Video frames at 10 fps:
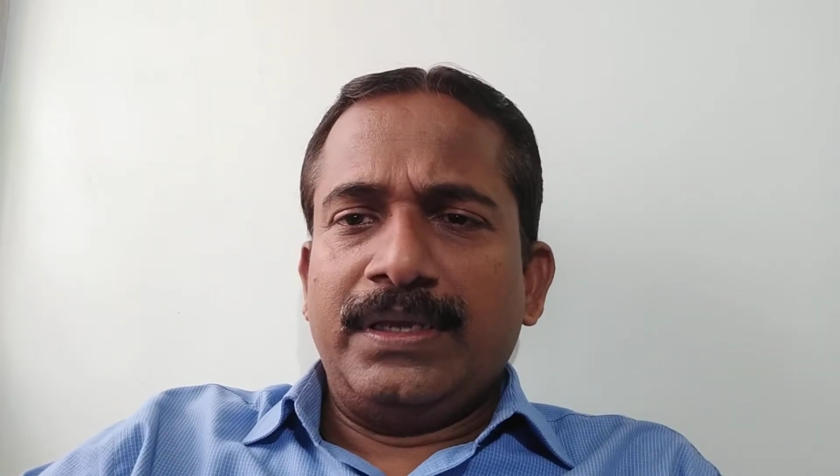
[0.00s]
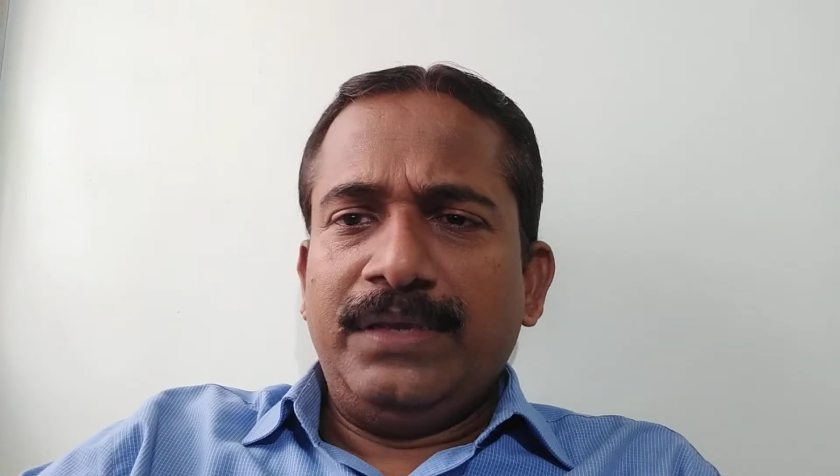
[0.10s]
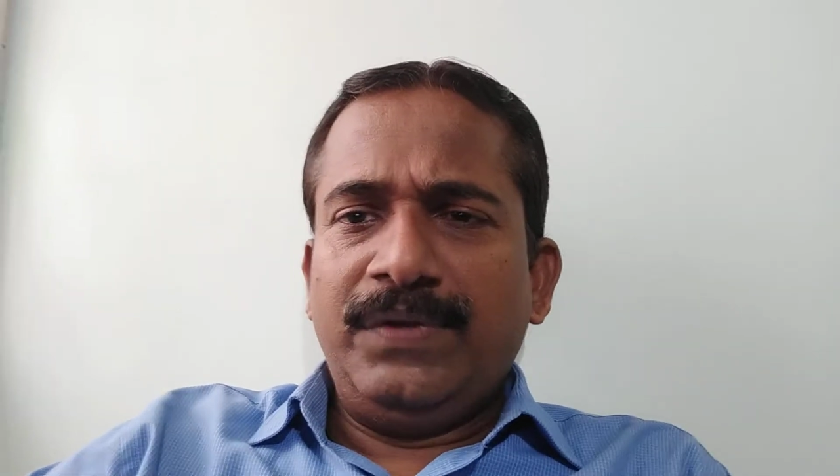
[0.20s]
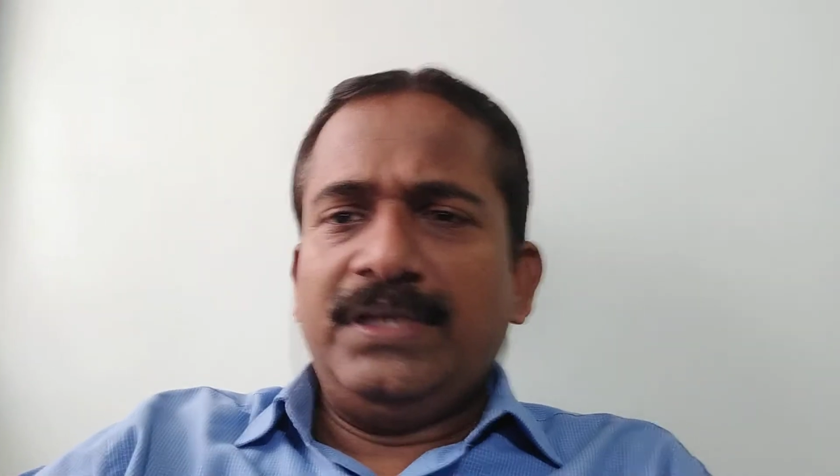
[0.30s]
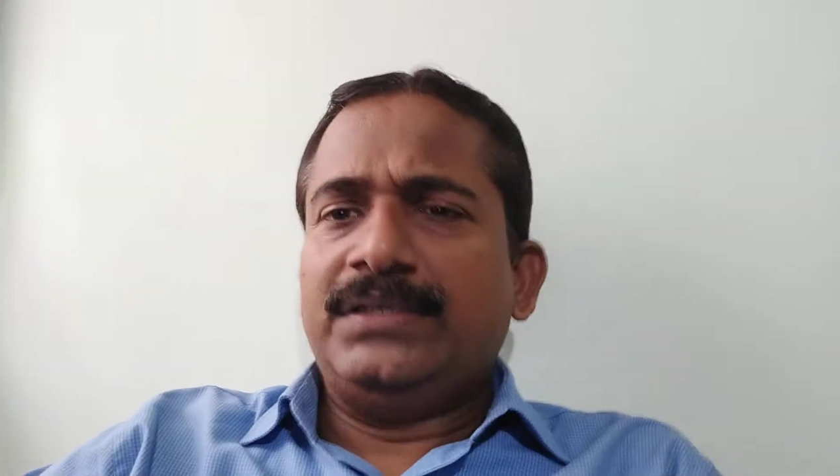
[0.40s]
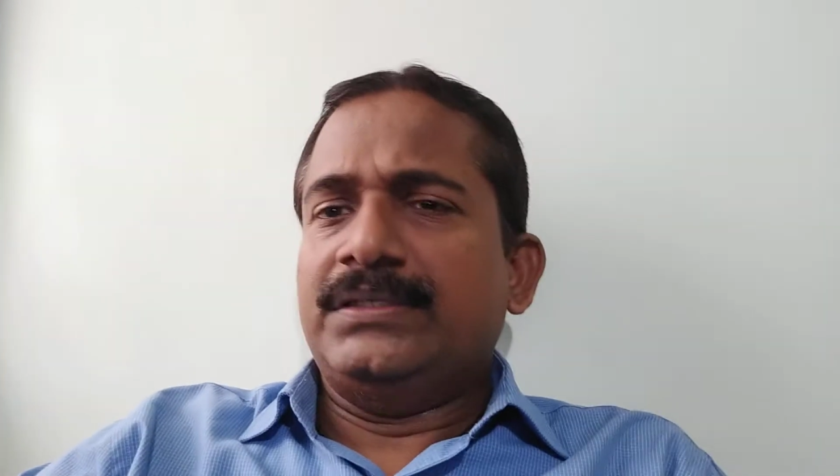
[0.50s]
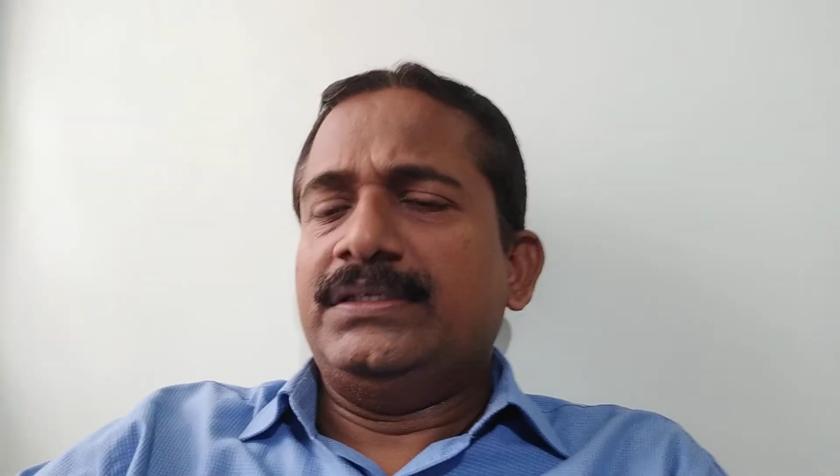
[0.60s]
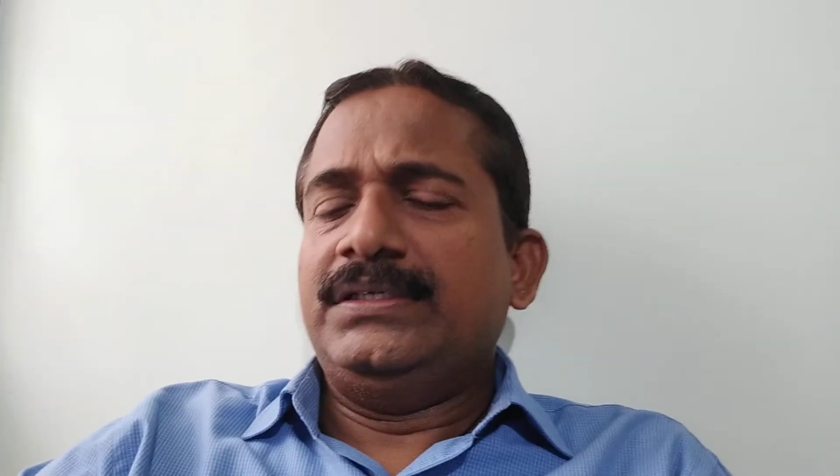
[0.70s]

இவனுக்கு